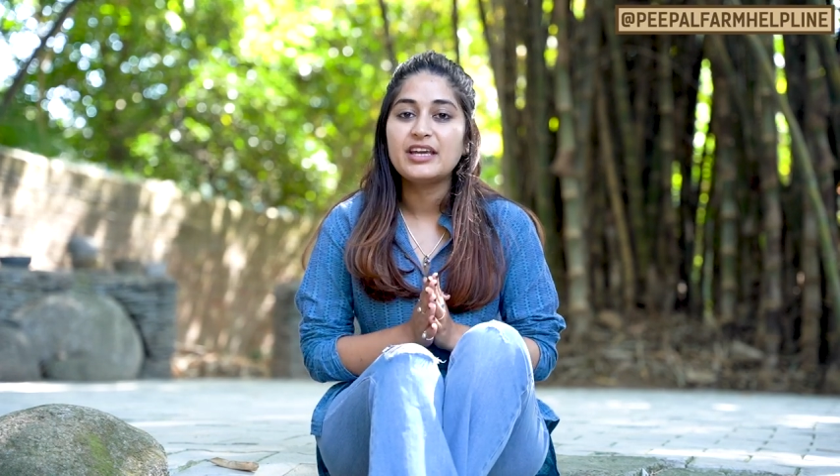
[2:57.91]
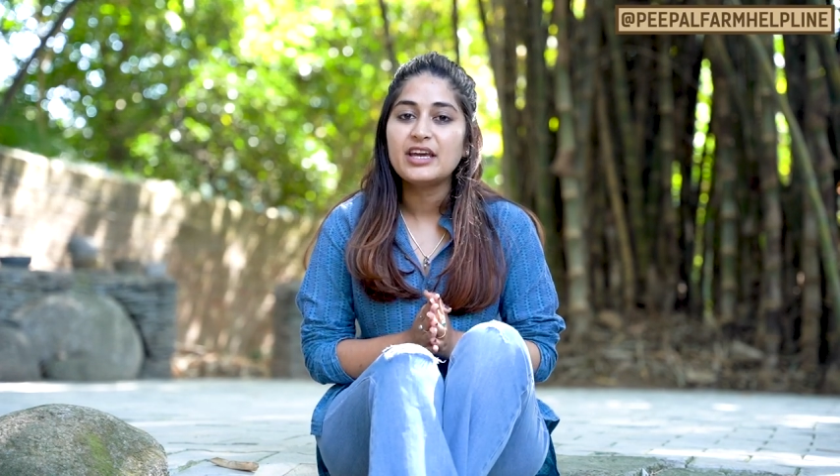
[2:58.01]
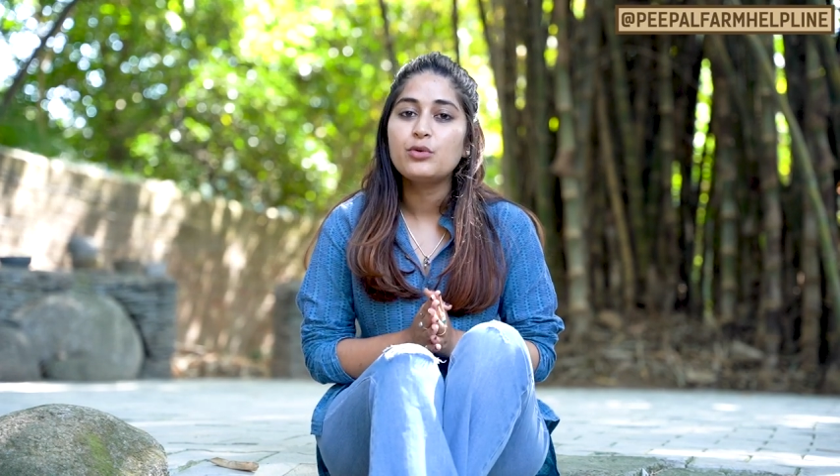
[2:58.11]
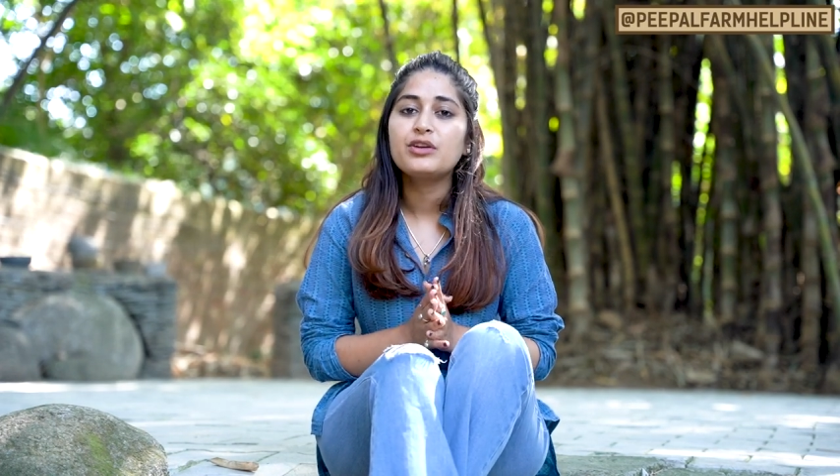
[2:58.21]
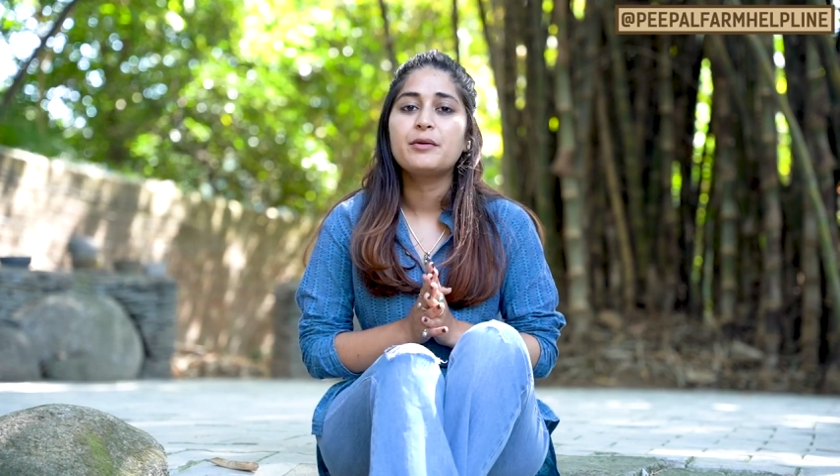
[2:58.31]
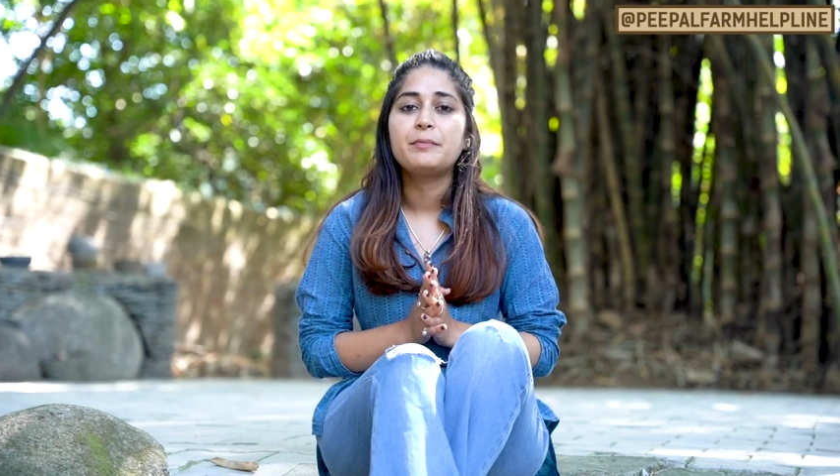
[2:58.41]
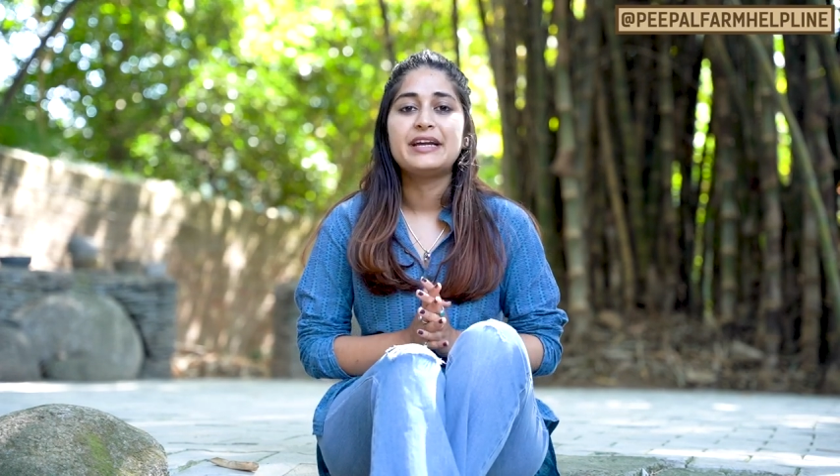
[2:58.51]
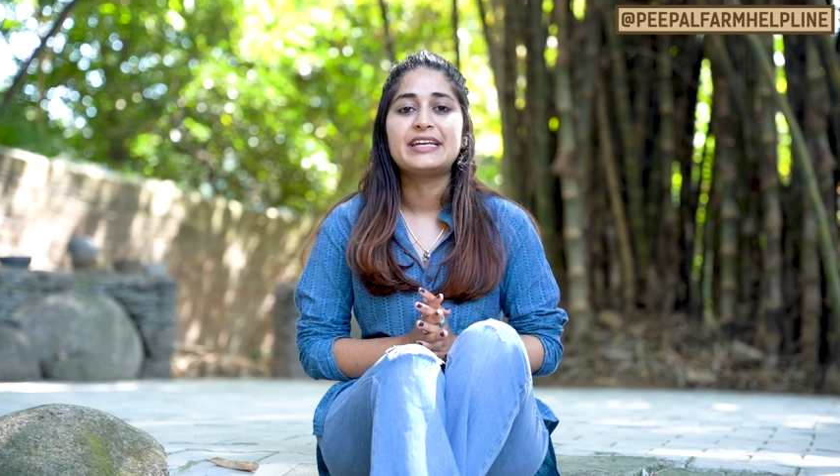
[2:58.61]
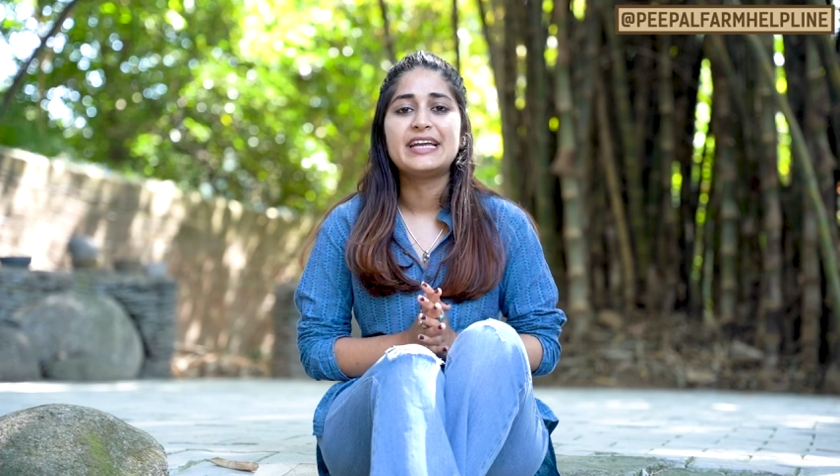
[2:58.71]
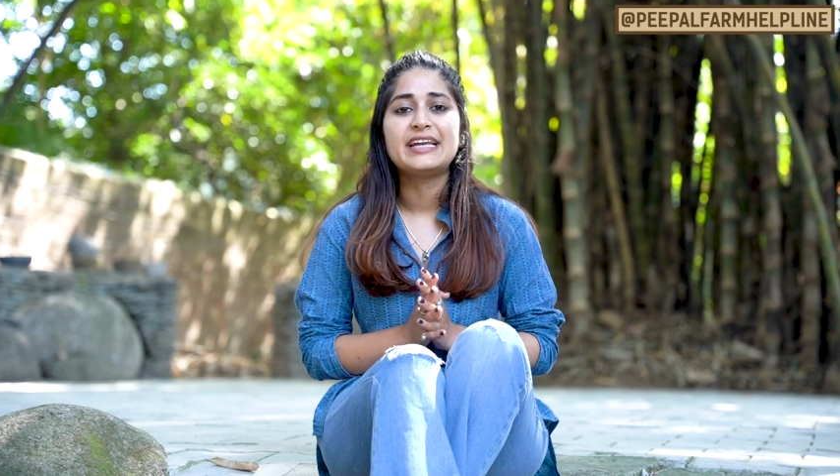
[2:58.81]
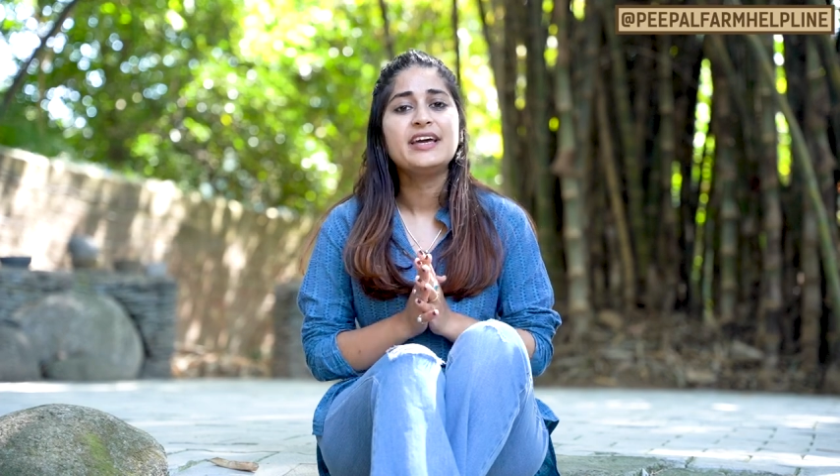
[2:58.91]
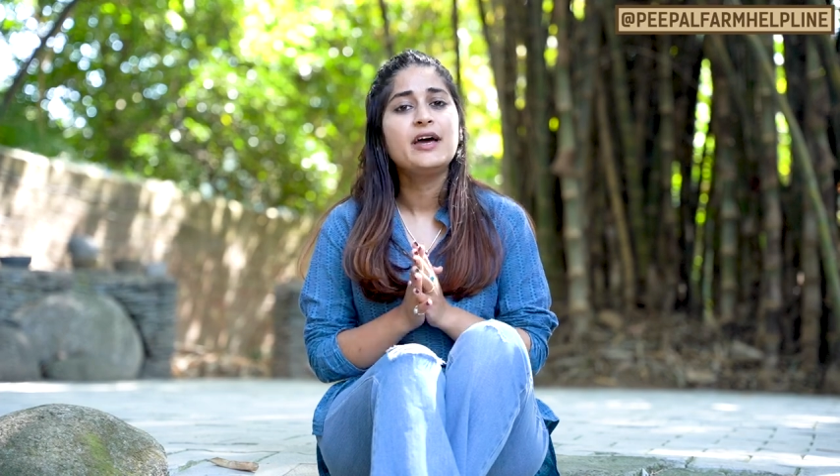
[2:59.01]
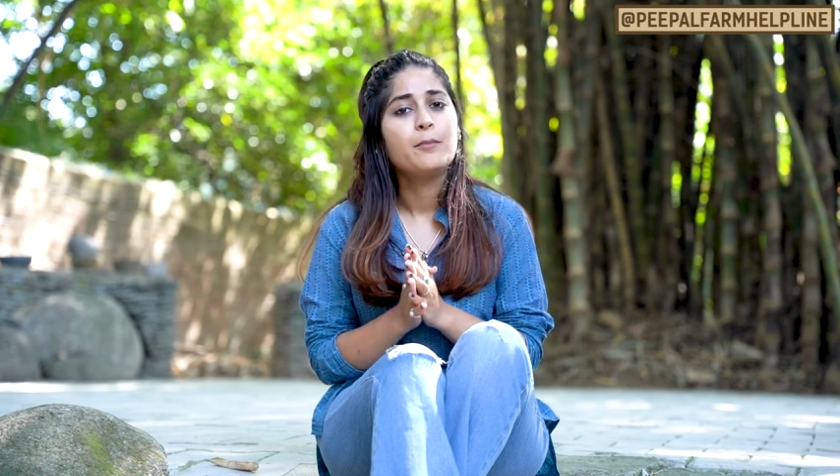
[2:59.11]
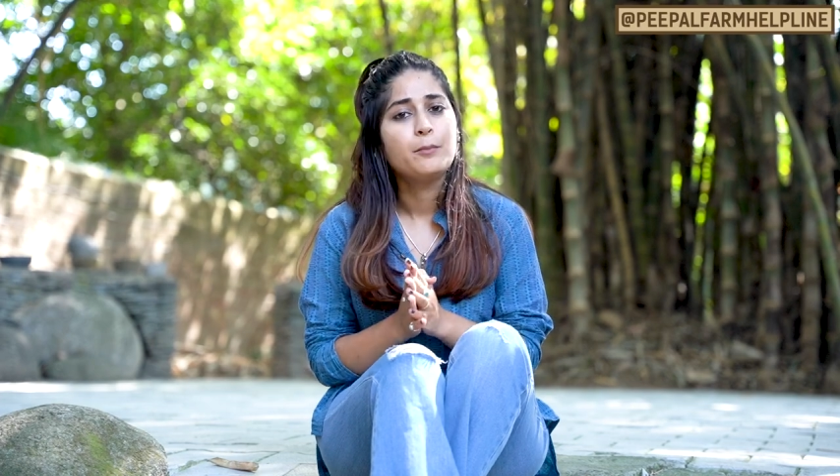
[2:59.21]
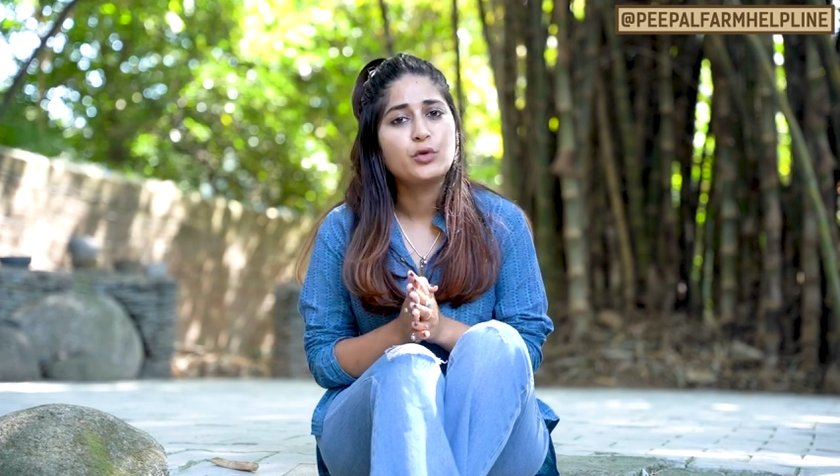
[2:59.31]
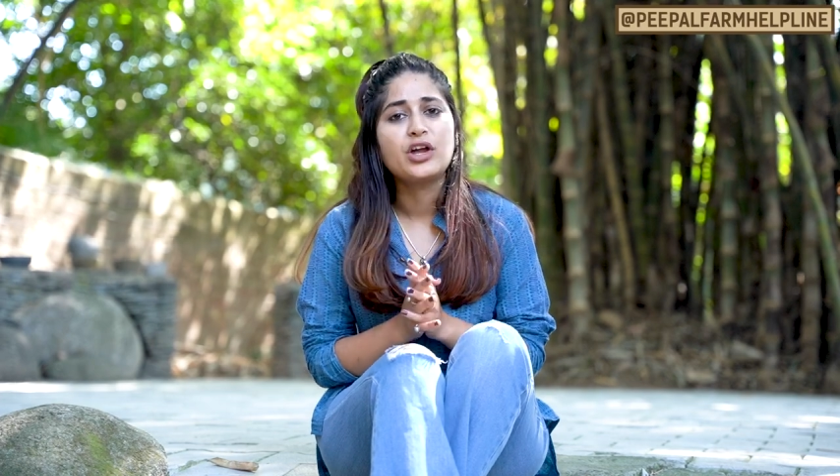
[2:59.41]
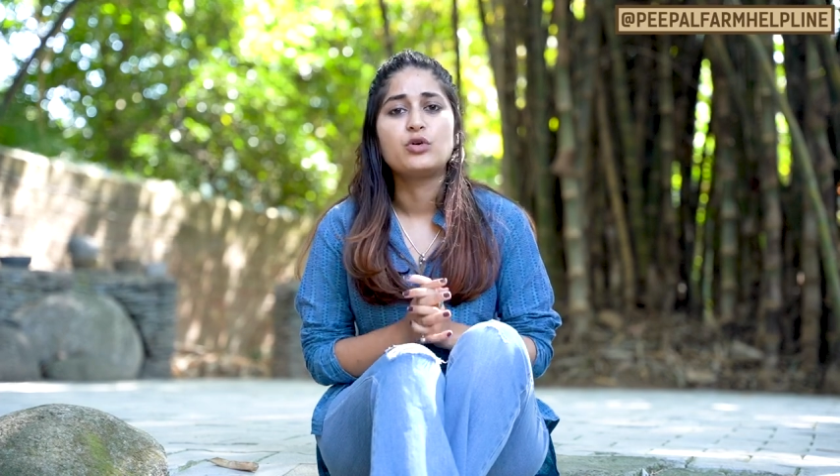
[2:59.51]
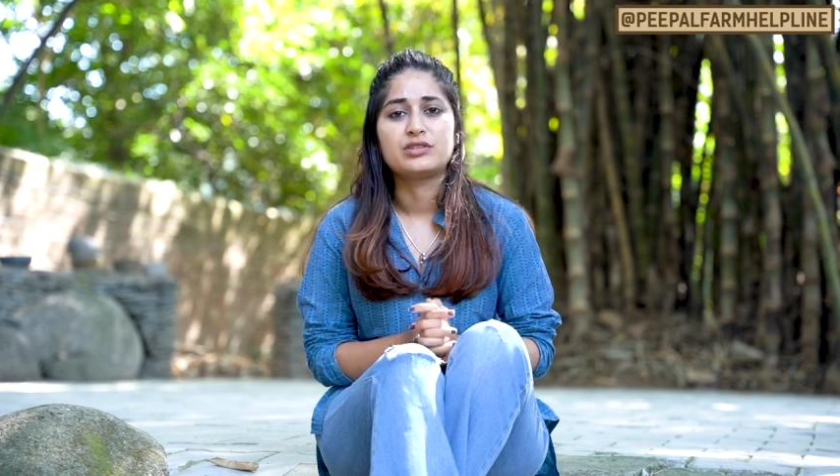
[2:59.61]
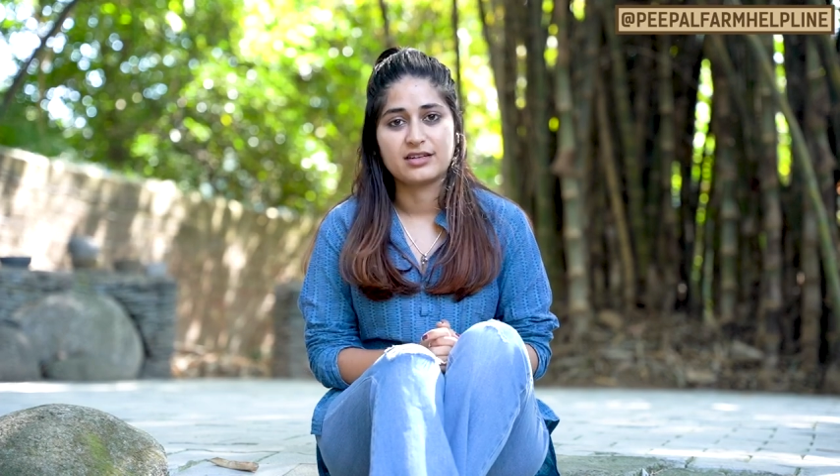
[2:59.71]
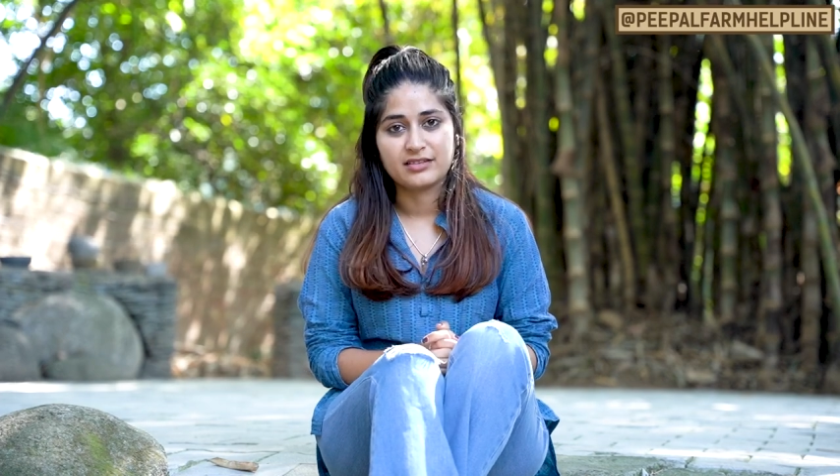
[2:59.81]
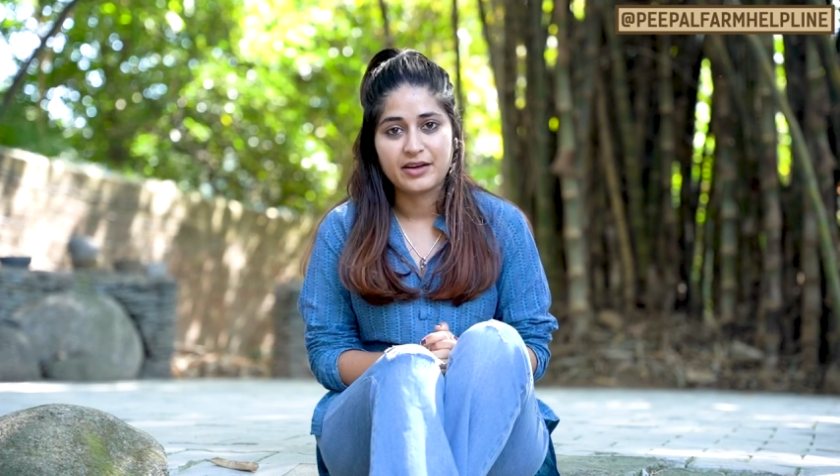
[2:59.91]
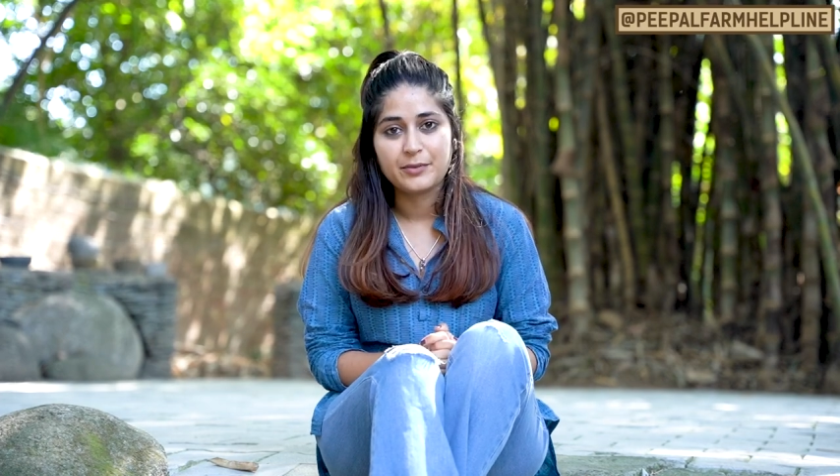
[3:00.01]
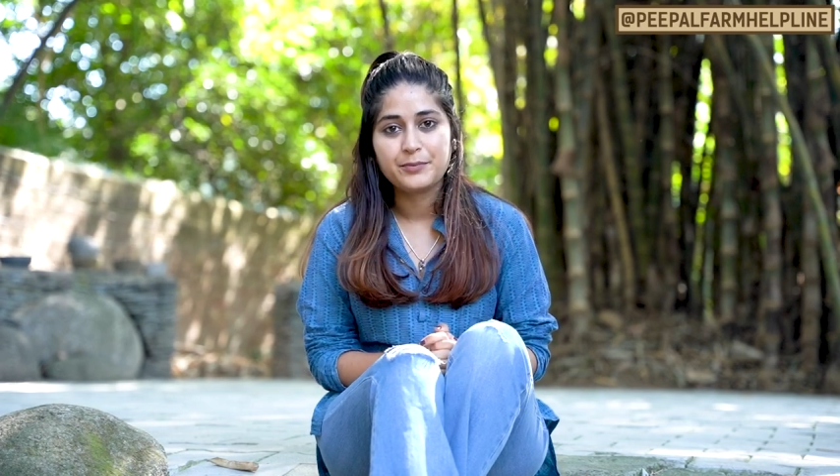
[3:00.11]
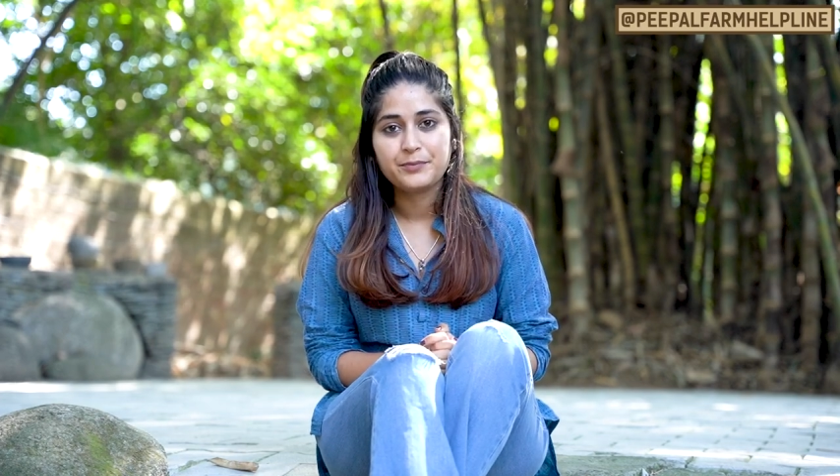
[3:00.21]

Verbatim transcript: ये उनके पेट के लिए बुरा हो सकता है